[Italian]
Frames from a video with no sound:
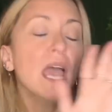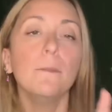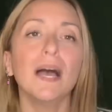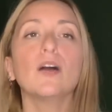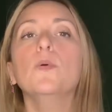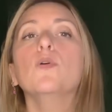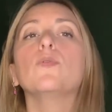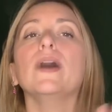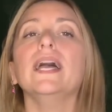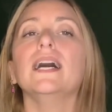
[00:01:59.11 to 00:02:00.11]
Ma
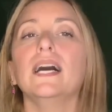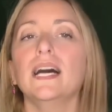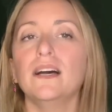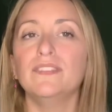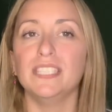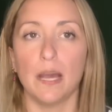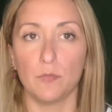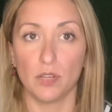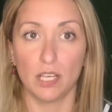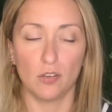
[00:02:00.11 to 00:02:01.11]
comunque eh, vediamo
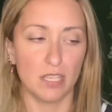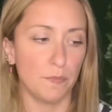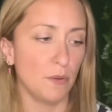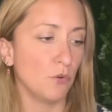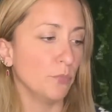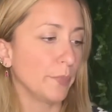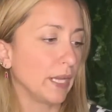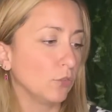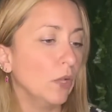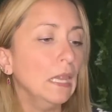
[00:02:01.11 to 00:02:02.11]
che cosa abbiamo comprato.